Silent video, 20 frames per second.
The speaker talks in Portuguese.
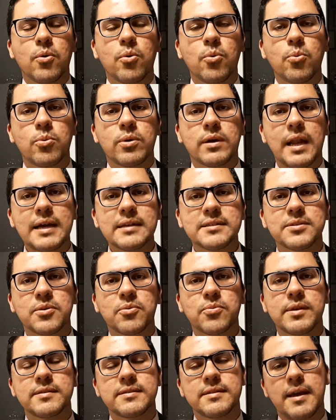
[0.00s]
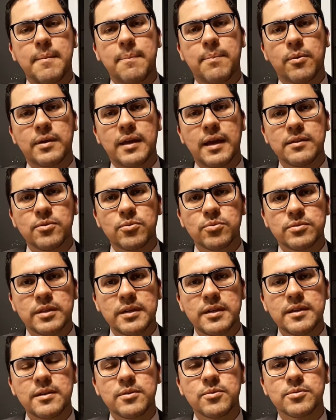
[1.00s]
O clássico exemplo que a
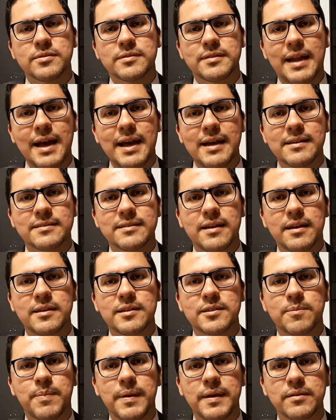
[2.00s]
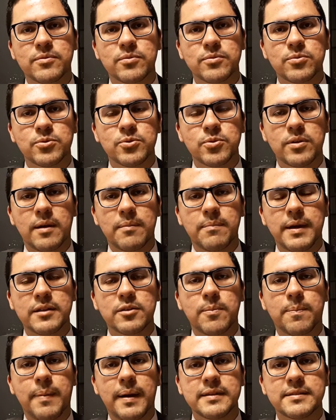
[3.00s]
doutrina nos traz a respeito do
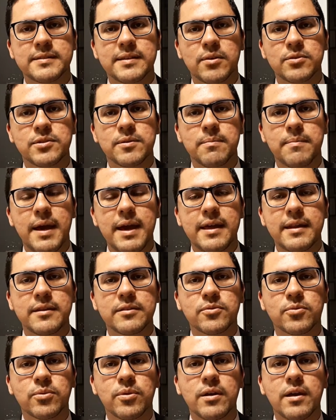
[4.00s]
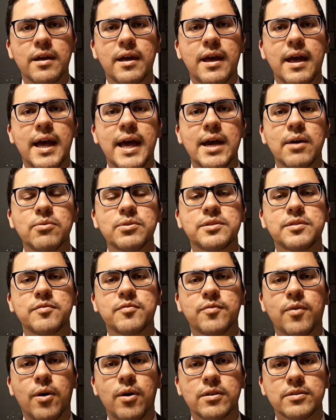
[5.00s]
julgamento parcial de mérito é o
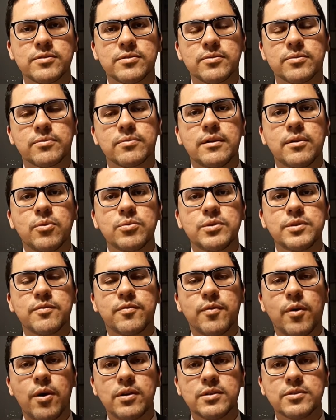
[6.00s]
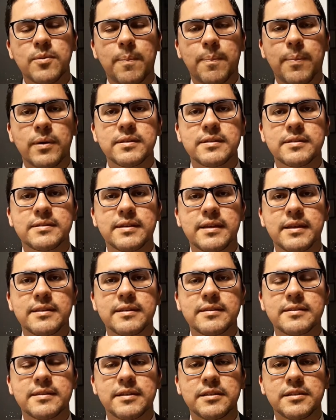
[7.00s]
divórcio. O divórcio pode ser
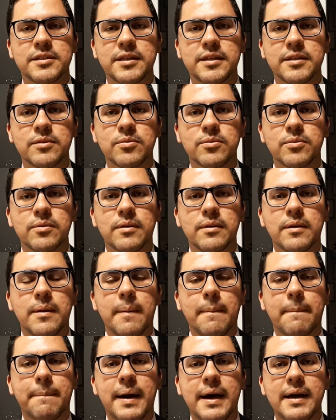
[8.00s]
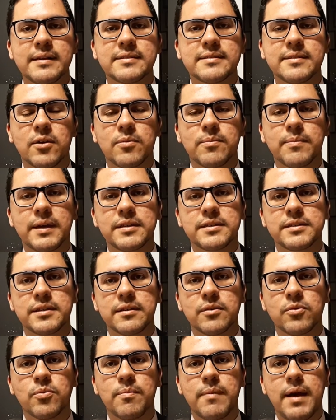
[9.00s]
decidido
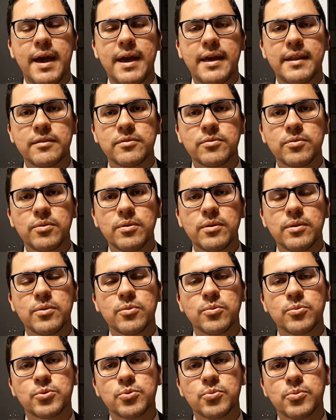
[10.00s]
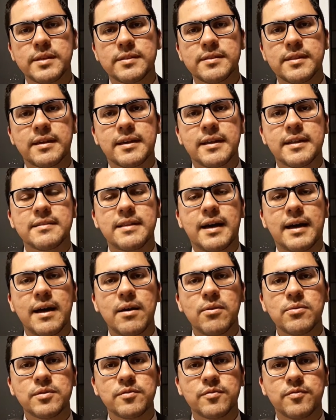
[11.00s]
parcialmente o mérito, o juiz
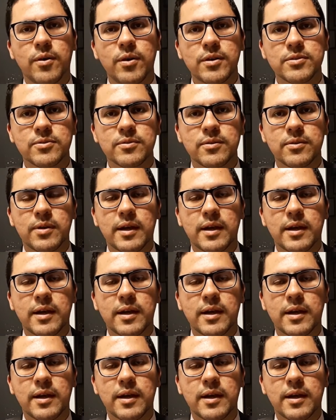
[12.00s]
decretará o divórcio do